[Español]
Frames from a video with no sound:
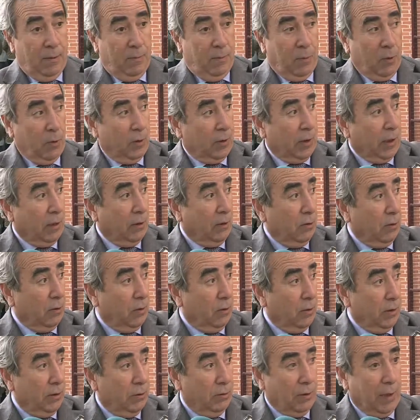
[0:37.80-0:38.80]
Por lo
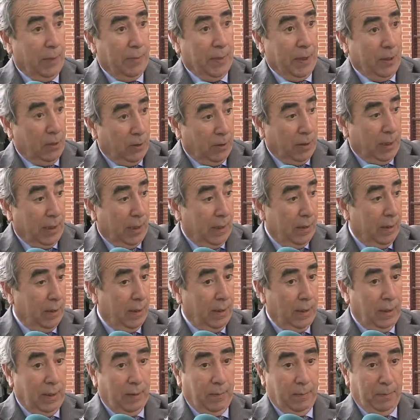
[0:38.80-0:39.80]
tanto, es una mejora
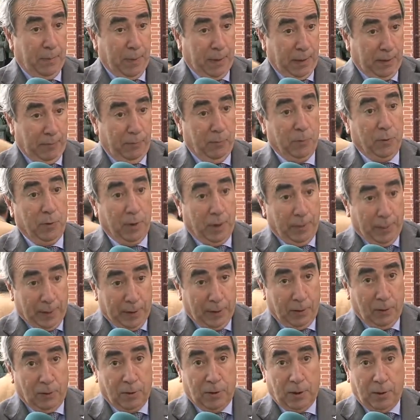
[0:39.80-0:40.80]
eh, para el
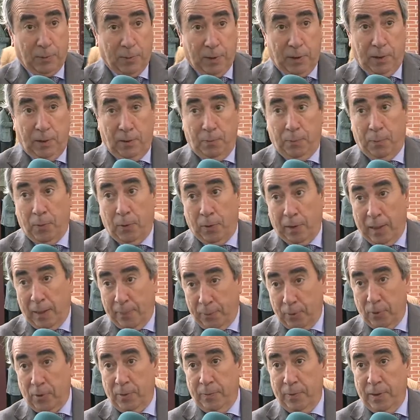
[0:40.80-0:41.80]
funcionamiento de los servicios por
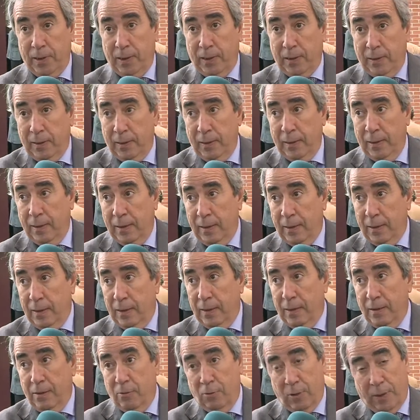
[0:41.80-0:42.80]
la proximidad
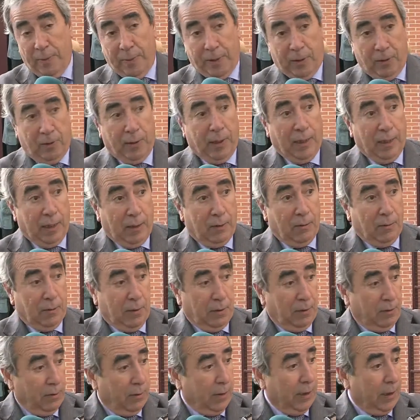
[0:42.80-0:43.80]
y una mejora en las
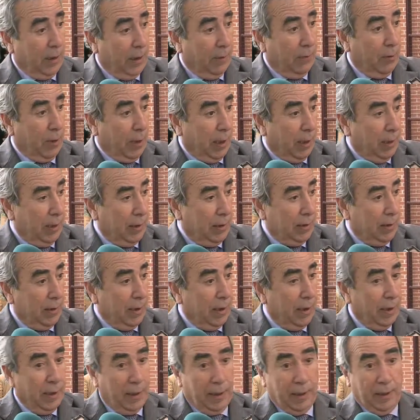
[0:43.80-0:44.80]
condiciones laborales
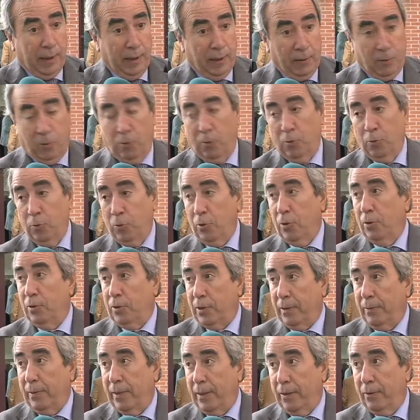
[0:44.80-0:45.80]
del conjunto de
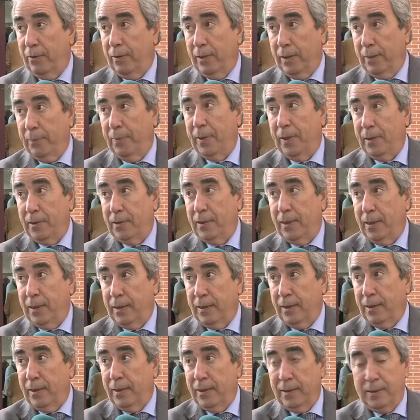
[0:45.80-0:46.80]
los trabajadores de parques y
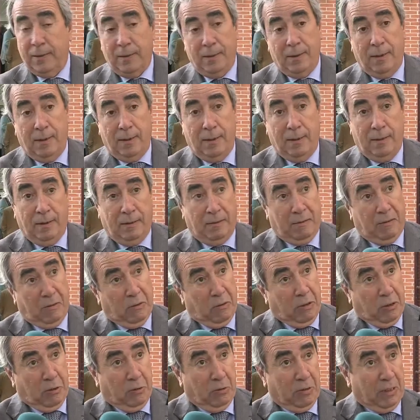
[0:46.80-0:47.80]
jardines.
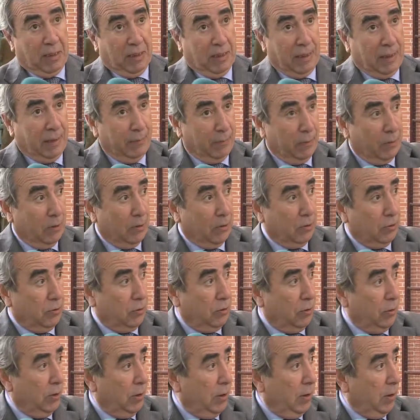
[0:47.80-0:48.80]
con esto ya tenemos
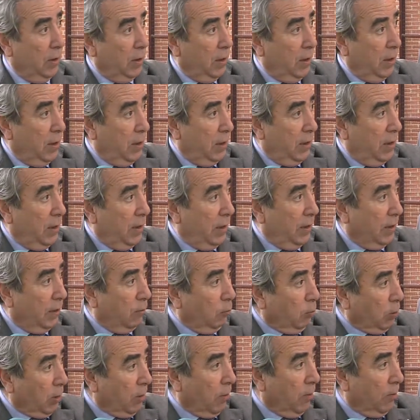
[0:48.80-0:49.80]
en
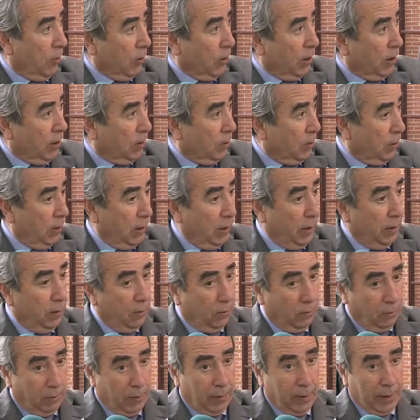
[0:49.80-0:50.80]
el último proceso
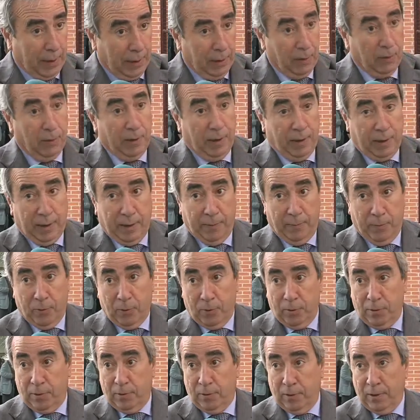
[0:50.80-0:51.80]
cinco nuevos cantones que
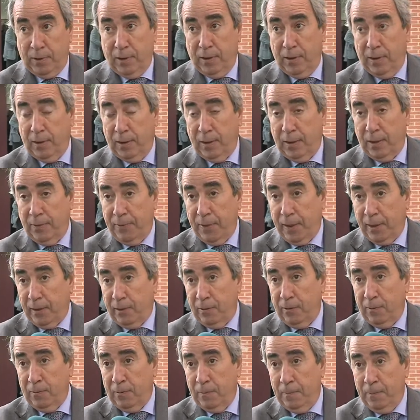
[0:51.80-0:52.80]
hemos
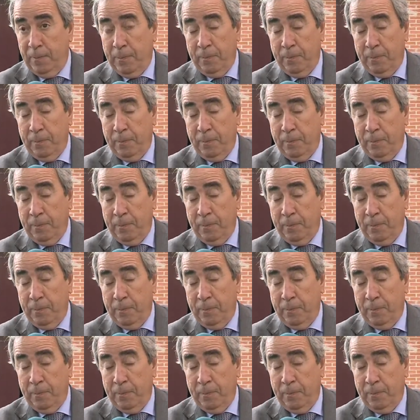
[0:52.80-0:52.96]
abierto